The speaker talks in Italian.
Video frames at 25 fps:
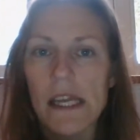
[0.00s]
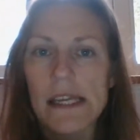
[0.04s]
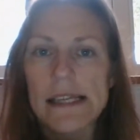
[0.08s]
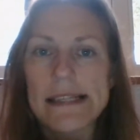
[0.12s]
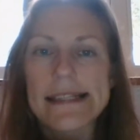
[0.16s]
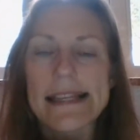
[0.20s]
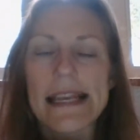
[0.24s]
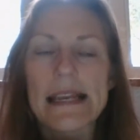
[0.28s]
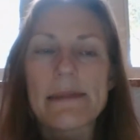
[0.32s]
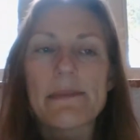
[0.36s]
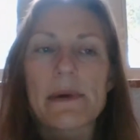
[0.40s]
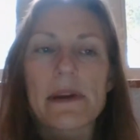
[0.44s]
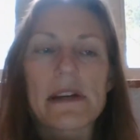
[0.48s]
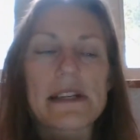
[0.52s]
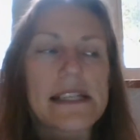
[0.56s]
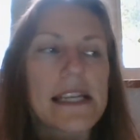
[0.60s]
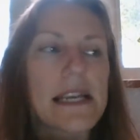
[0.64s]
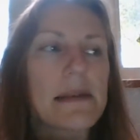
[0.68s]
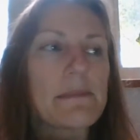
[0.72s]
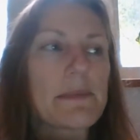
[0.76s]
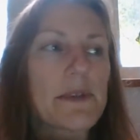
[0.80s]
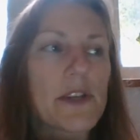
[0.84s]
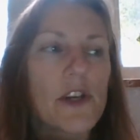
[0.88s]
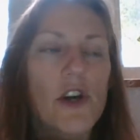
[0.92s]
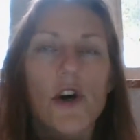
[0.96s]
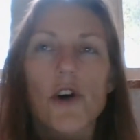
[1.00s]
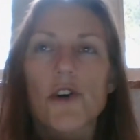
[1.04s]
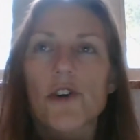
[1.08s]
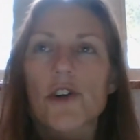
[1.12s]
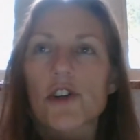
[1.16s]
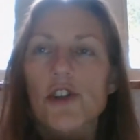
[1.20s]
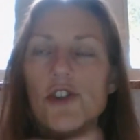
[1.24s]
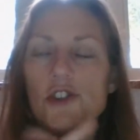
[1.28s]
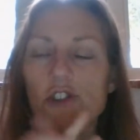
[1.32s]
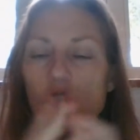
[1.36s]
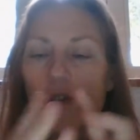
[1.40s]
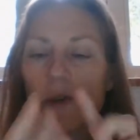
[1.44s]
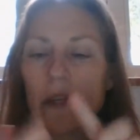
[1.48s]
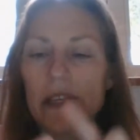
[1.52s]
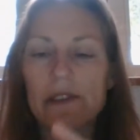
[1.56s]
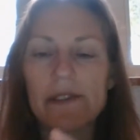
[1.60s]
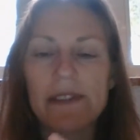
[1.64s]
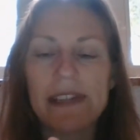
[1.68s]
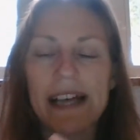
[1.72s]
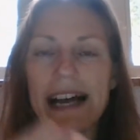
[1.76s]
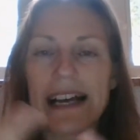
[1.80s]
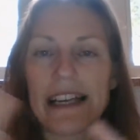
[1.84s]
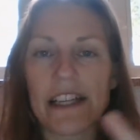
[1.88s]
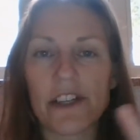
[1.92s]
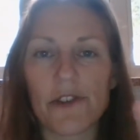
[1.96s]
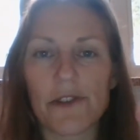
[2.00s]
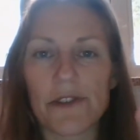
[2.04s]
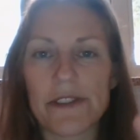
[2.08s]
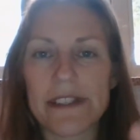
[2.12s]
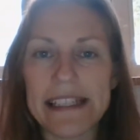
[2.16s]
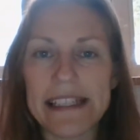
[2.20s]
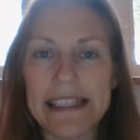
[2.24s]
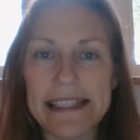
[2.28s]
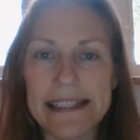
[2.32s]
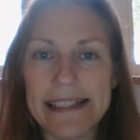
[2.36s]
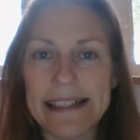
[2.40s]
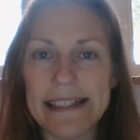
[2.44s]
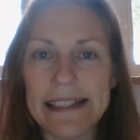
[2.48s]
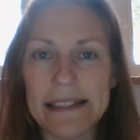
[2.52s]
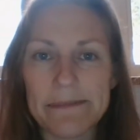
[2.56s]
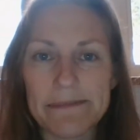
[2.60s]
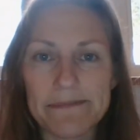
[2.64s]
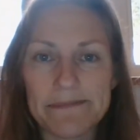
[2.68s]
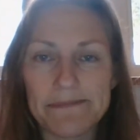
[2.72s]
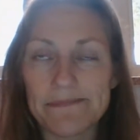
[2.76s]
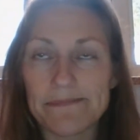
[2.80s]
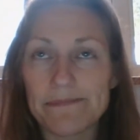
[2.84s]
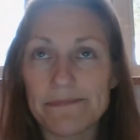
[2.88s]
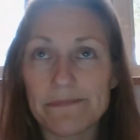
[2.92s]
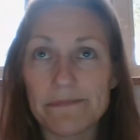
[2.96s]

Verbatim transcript: Se per esempio, non lo so, io taglio un dito